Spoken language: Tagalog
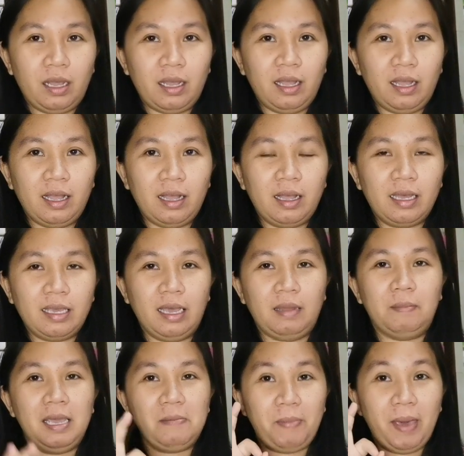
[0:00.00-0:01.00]
Na
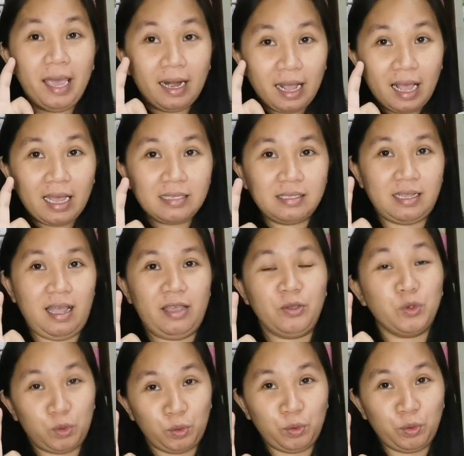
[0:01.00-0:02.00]
yan, may pera
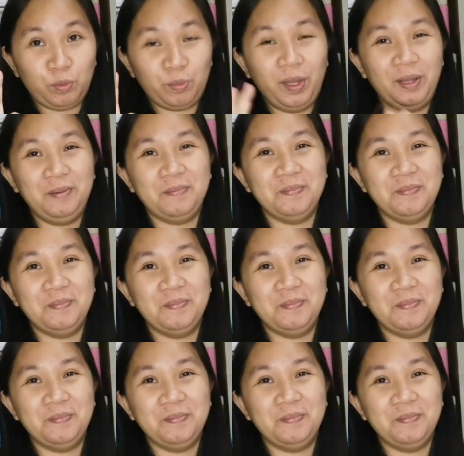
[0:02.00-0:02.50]
sa YouTube.